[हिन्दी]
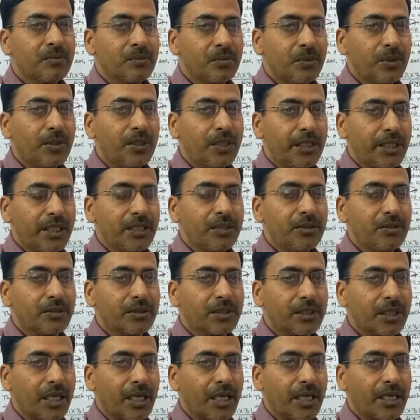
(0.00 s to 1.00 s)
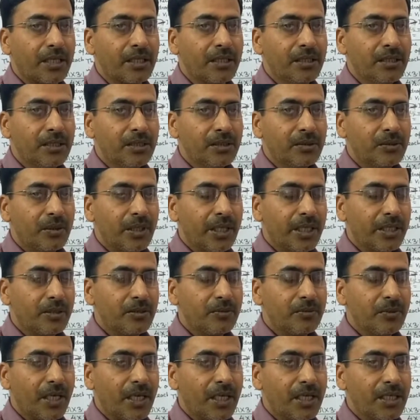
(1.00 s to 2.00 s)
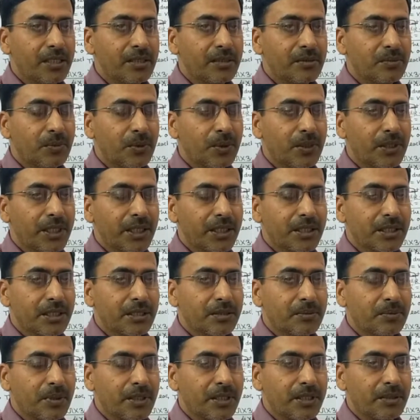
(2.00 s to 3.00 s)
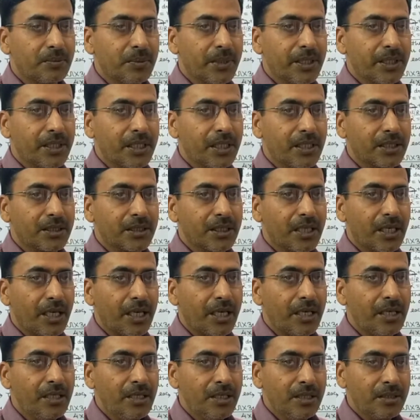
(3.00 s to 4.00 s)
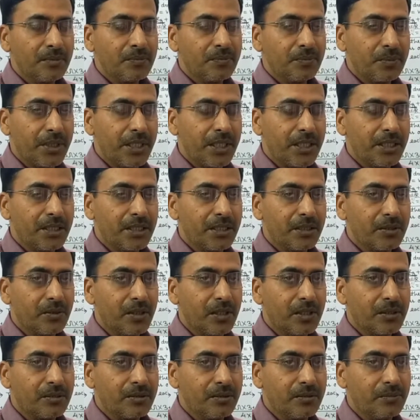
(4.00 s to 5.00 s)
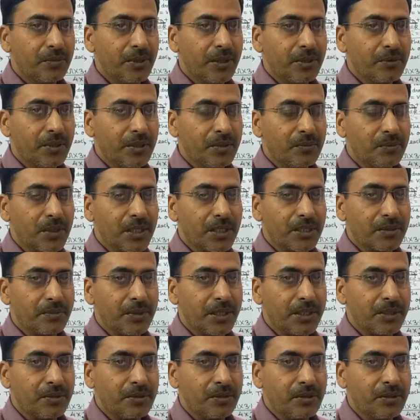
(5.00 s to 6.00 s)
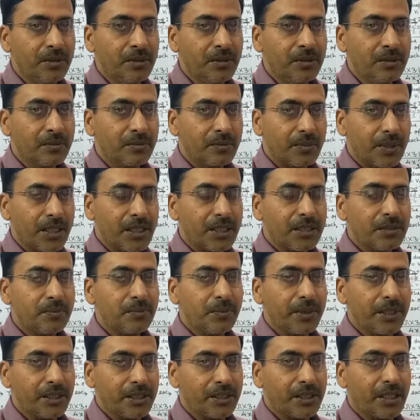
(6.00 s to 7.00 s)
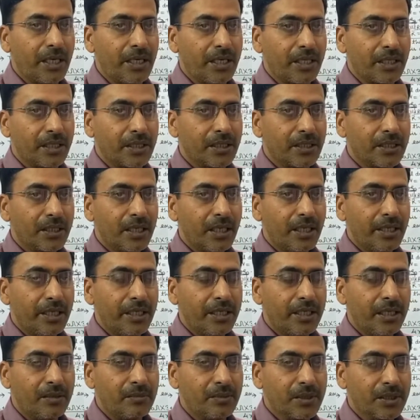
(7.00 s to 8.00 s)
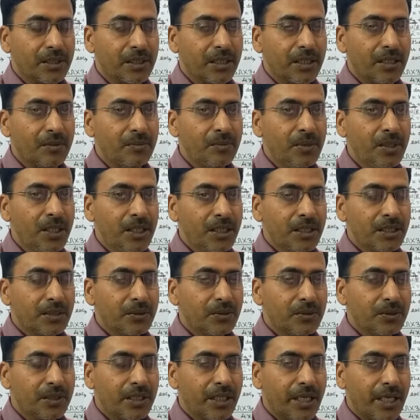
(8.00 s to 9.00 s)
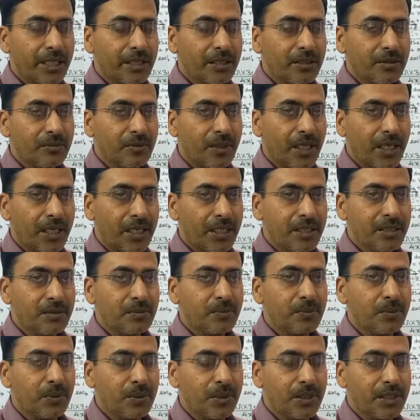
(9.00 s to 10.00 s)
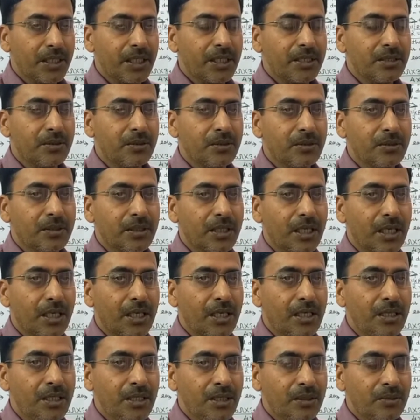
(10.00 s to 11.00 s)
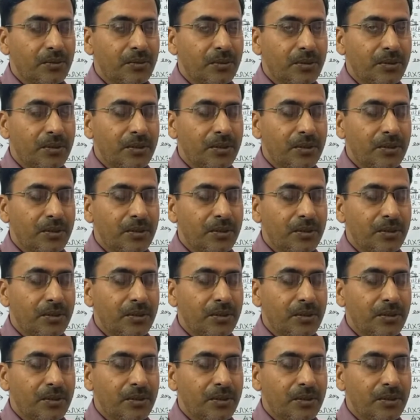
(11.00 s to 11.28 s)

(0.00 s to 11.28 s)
वोल्टेज होता है वो इक्विवेलेंस वोल्टेज किस पर डिपेंड करता है बी इज इक्वल टू बी वन प्लस बी टू प्लस बी थ्री कहने का मतलब कि उनका इक्विवेलेंस वोल्टेज जो होगा वो